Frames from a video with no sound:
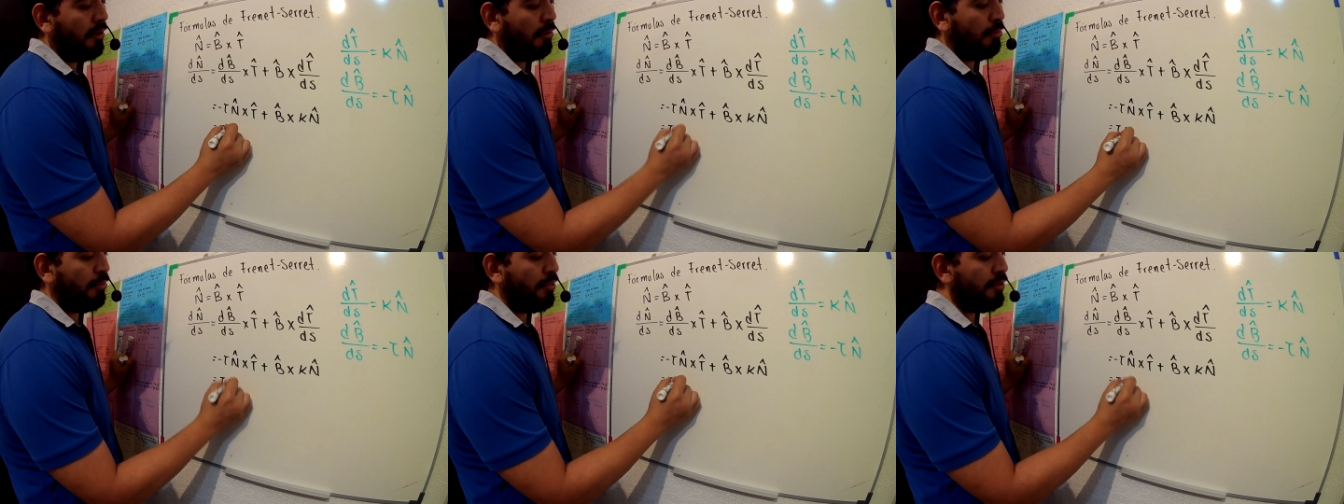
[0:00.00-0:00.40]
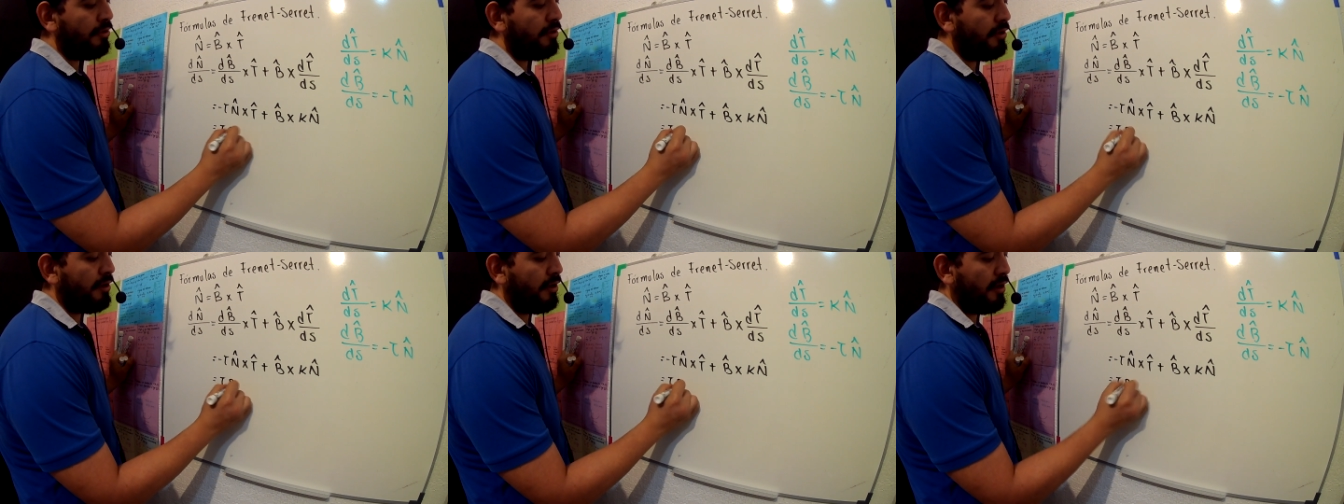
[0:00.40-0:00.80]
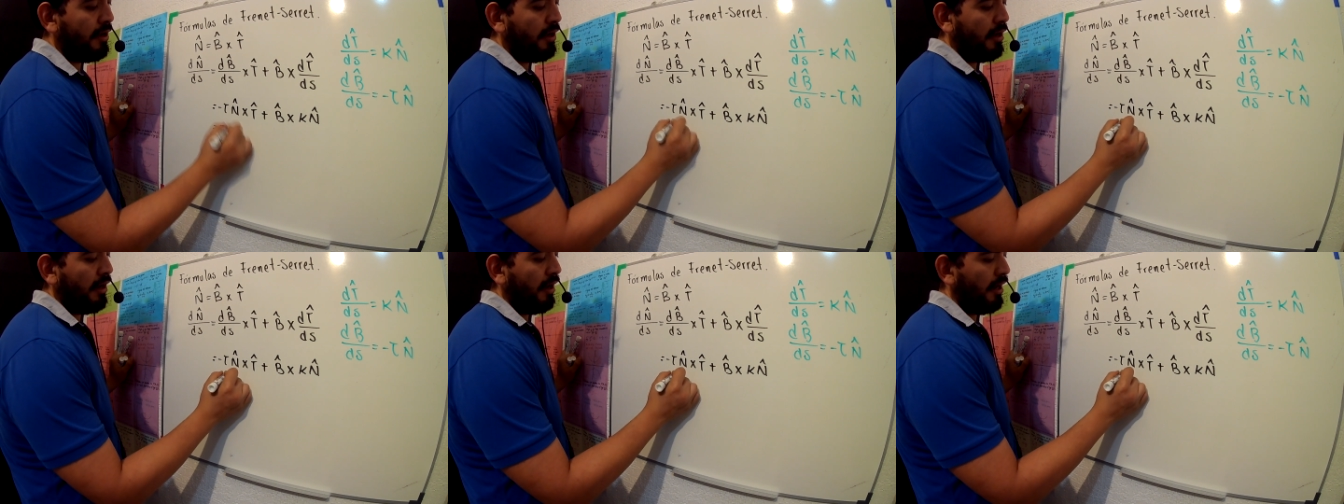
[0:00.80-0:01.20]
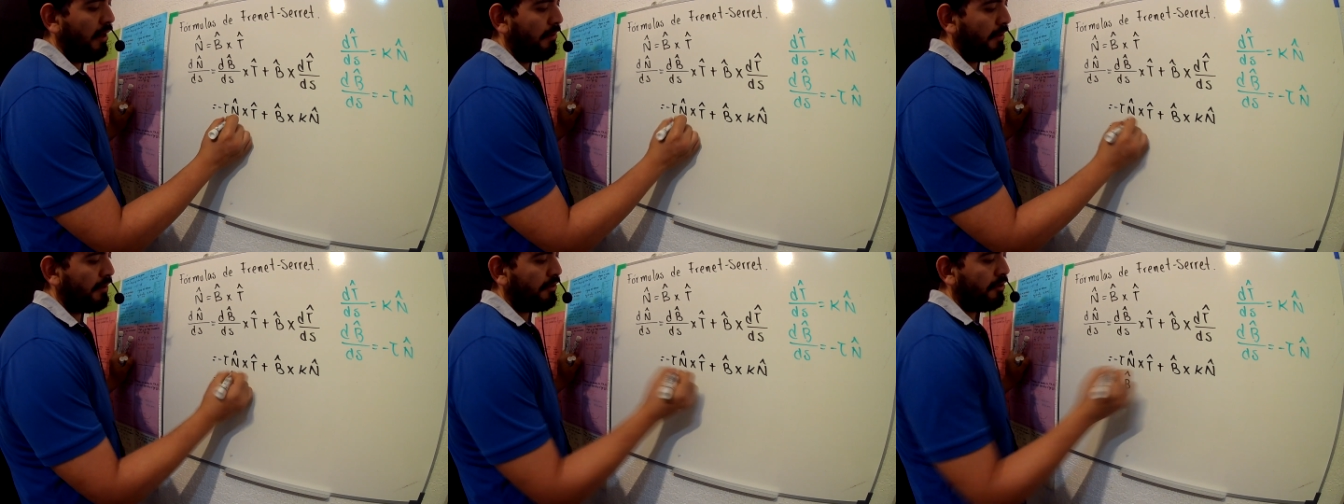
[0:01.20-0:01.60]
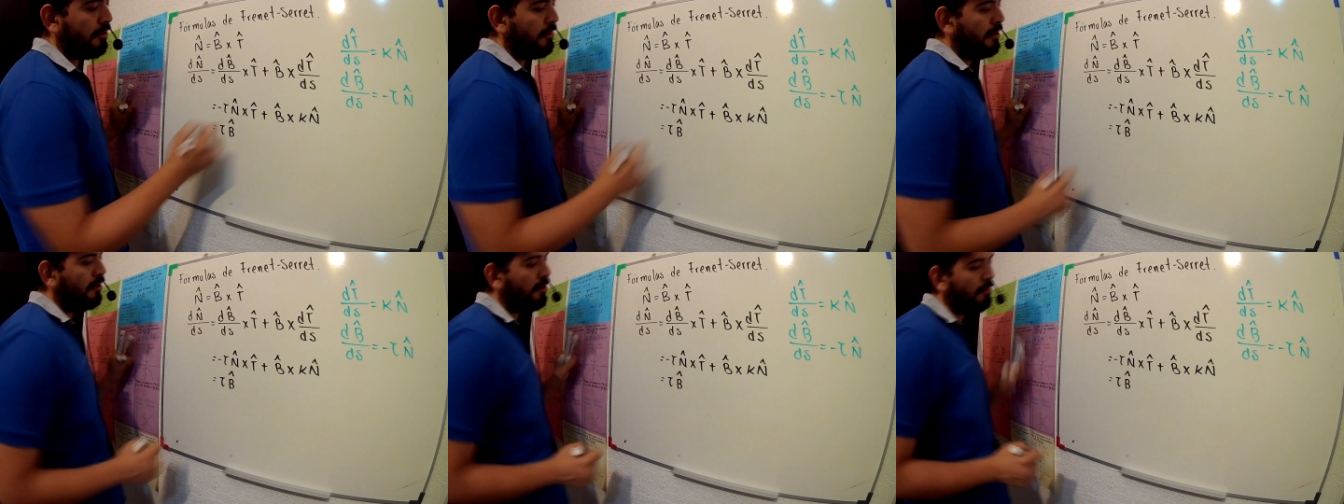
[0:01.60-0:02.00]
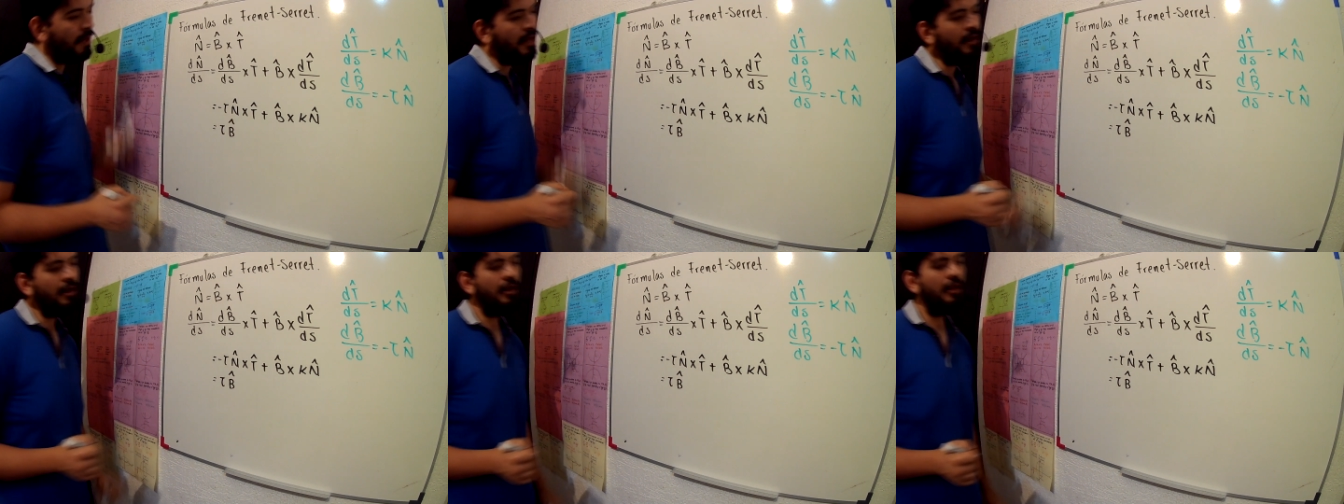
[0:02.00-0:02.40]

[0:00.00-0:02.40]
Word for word: por el vector binormal.